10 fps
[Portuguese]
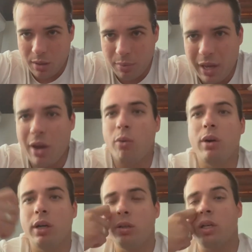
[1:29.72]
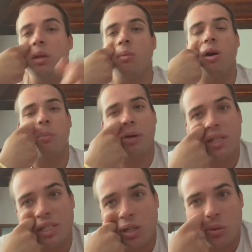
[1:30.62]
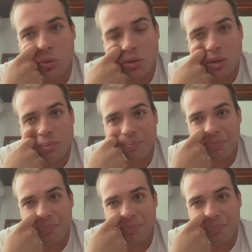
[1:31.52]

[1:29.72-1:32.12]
Porque é um ano que demora para nascer tudo, né?